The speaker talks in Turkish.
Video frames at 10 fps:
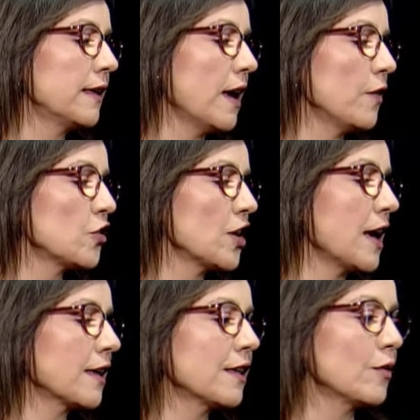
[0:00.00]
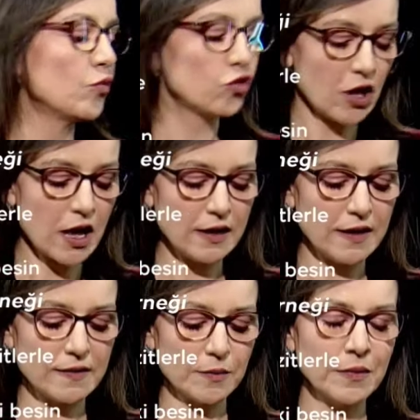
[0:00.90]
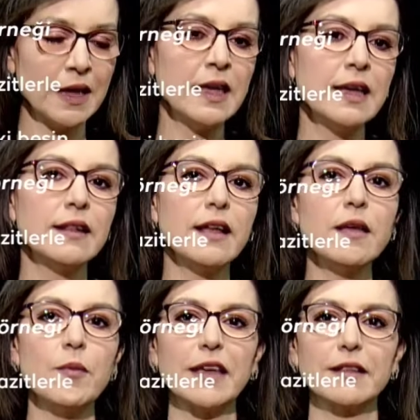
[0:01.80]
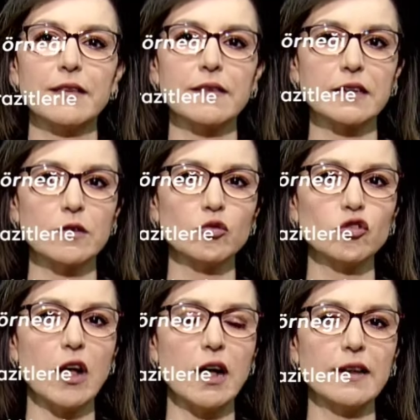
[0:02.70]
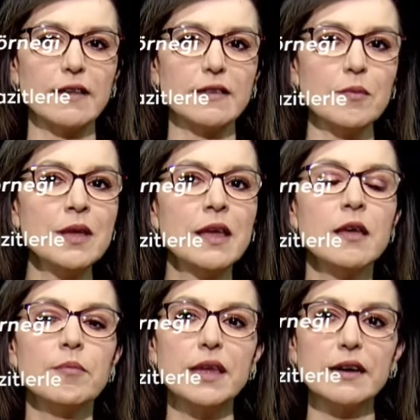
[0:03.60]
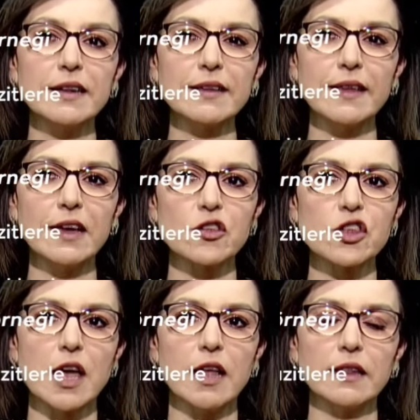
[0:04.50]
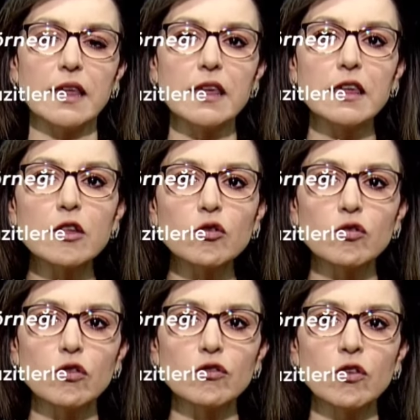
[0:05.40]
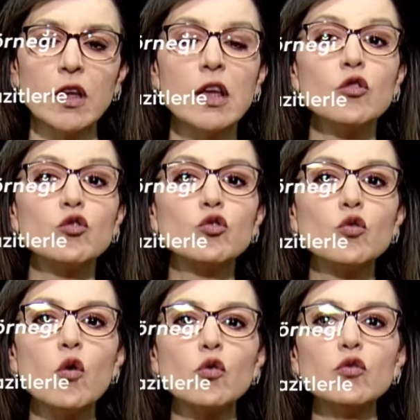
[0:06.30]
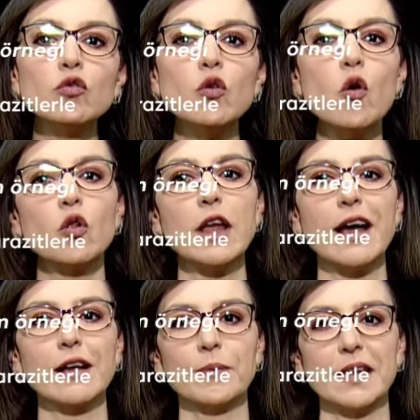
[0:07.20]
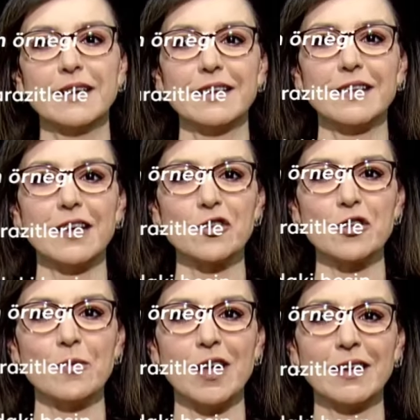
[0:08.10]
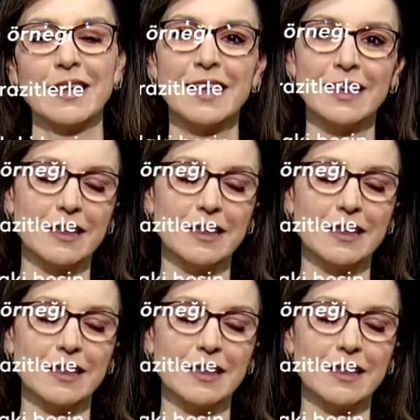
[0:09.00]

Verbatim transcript: gevşek mutualizm. Ne demekti sıkı mutualizm? Birlikte yaşayan iki tür zorunlu olarak birlikte yaşamak